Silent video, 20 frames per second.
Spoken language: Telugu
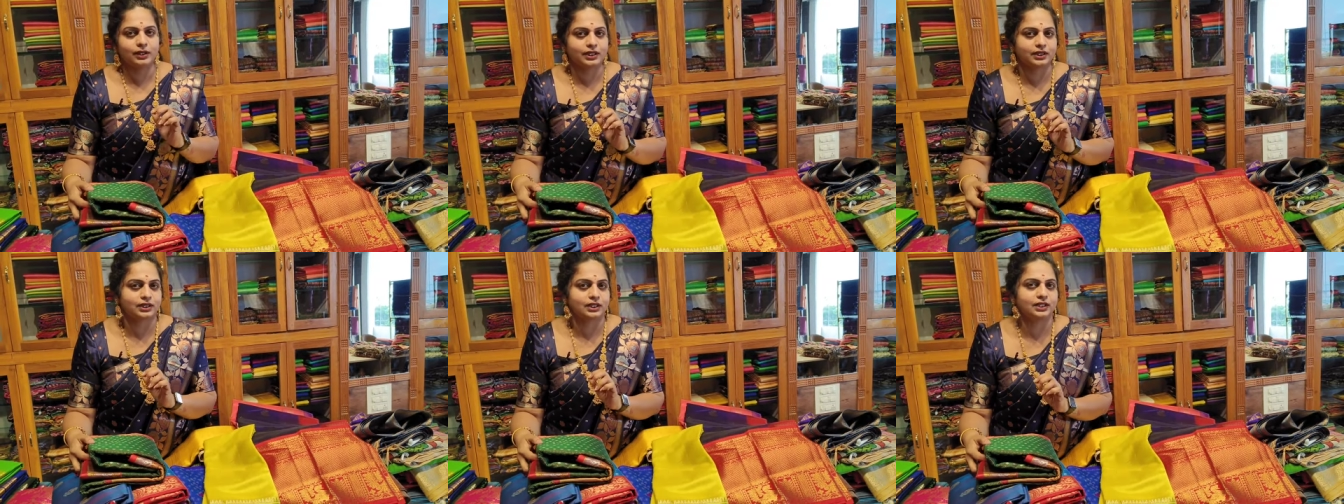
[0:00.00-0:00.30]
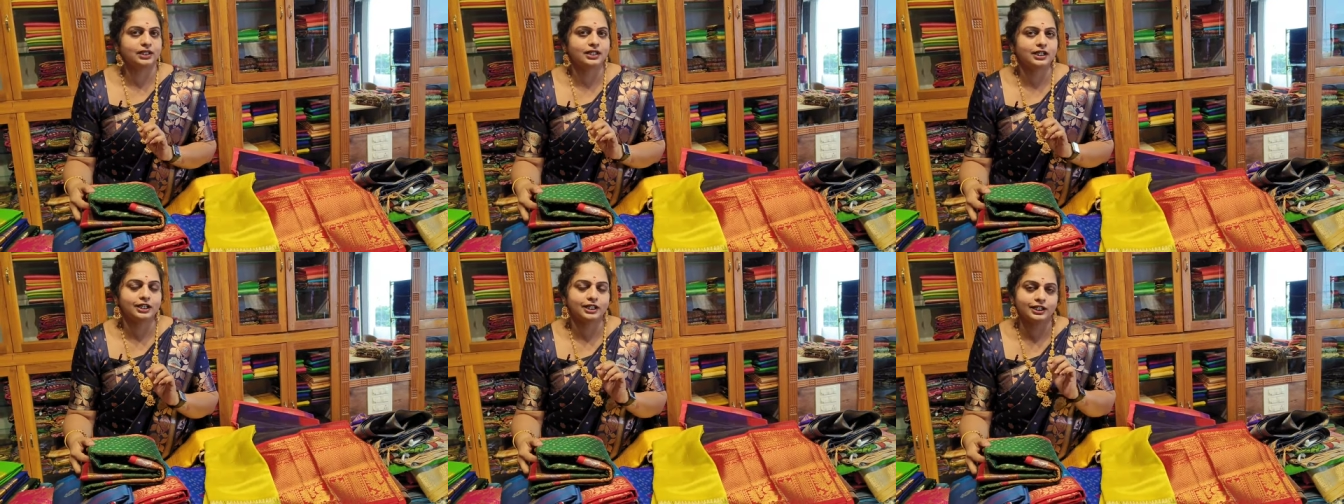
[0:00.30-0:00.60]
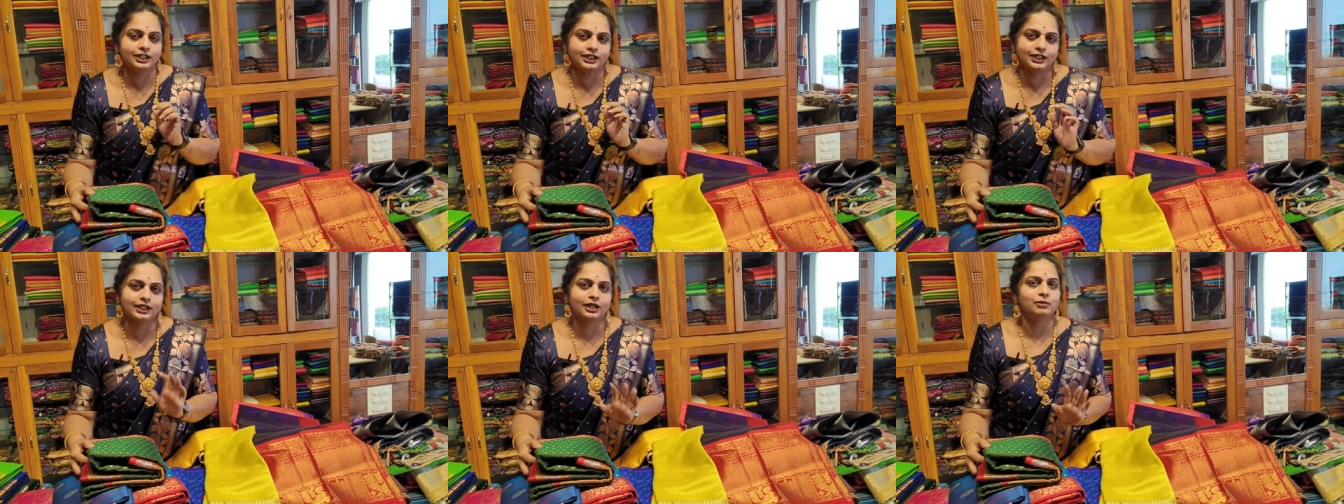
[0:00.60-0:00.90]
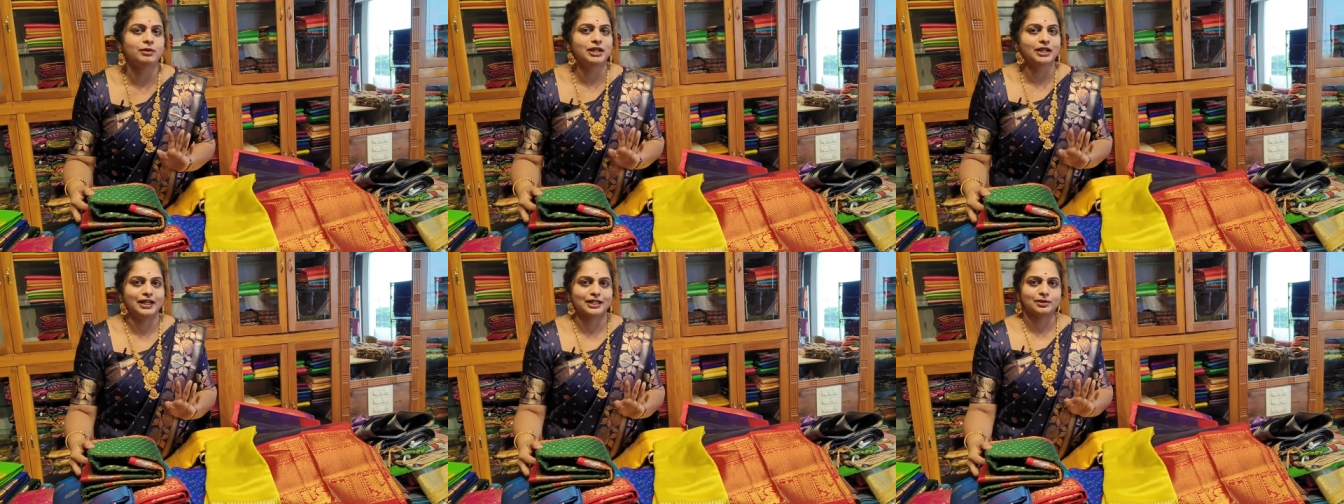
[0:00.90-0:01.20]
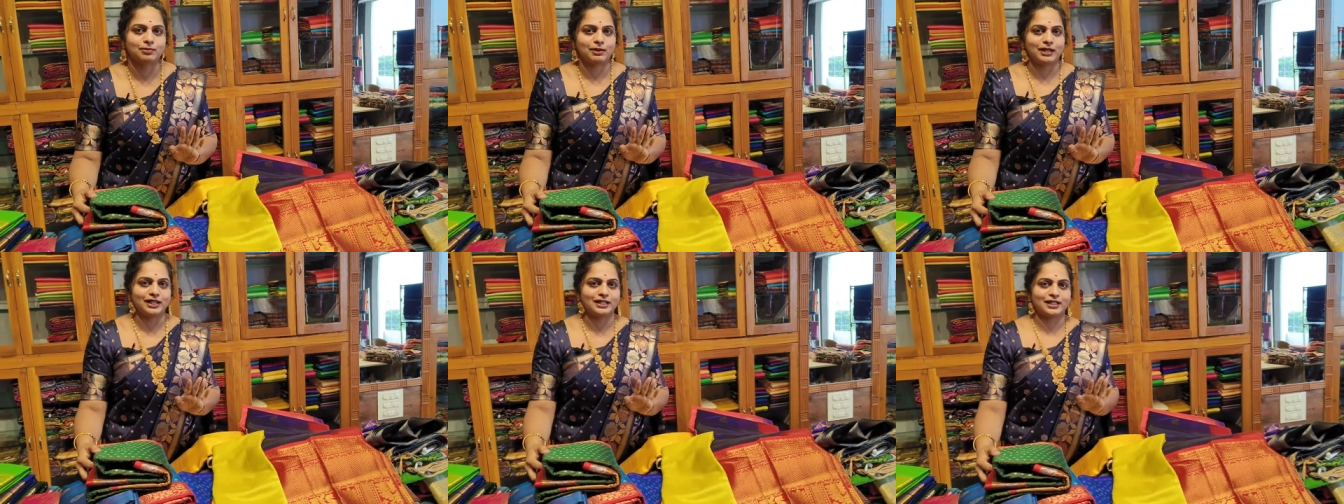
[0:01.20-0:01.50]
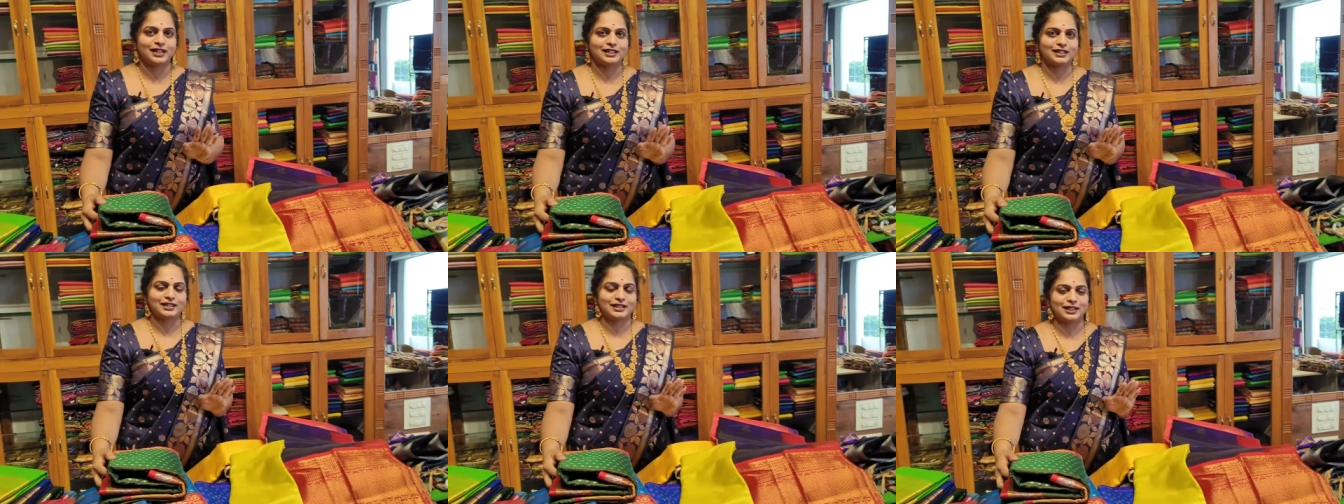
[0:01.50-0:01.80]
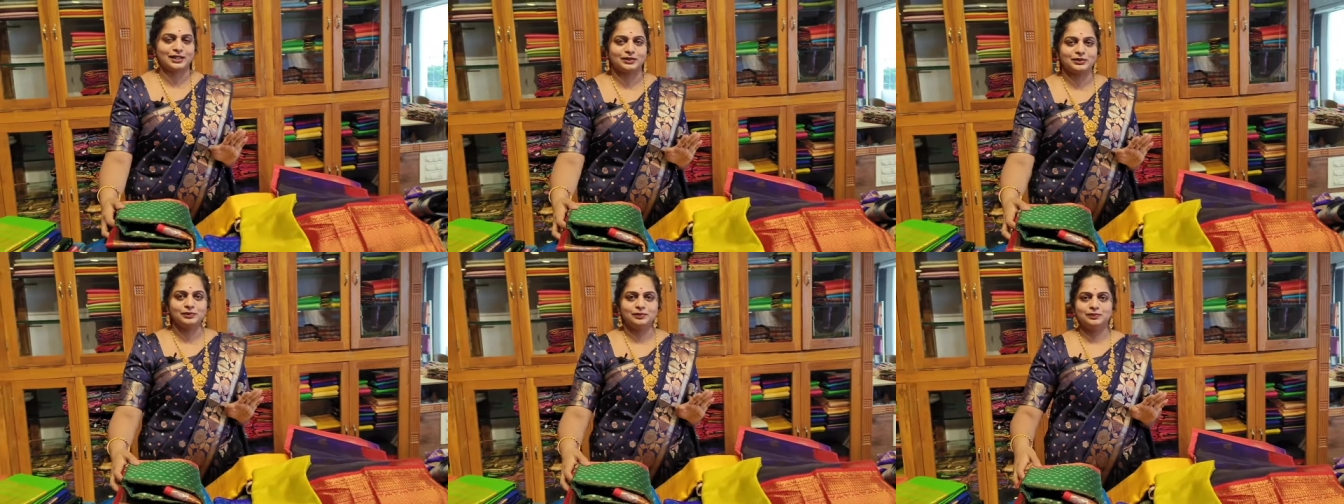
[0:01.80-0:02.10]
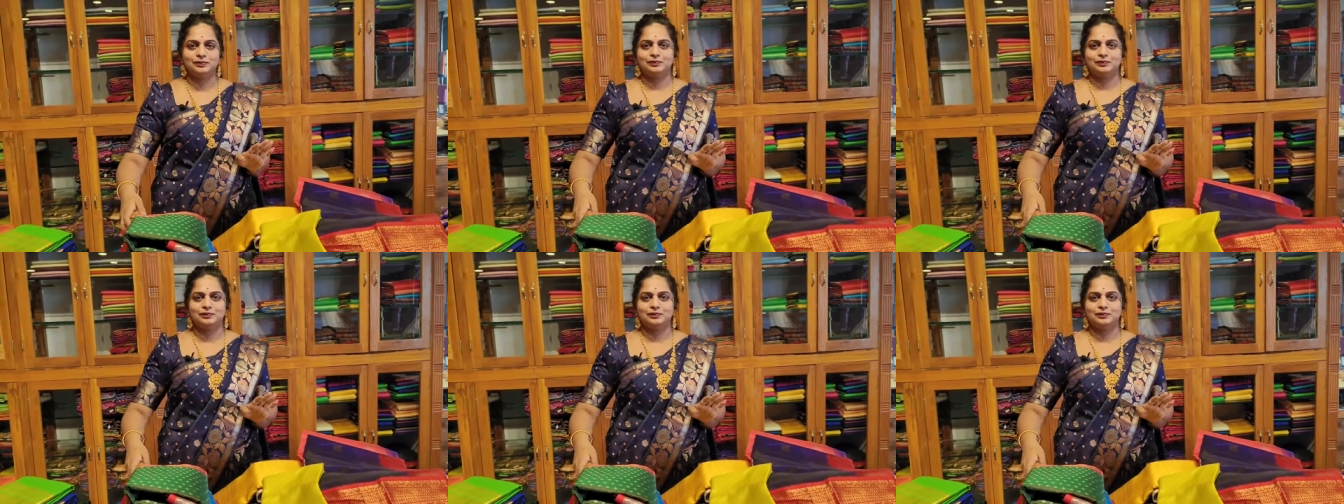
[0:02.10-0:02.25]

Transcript: ప్రతిదీ క్లియర్గా మీకు ఎక్స్ప్లెయిన్ చేస్తారు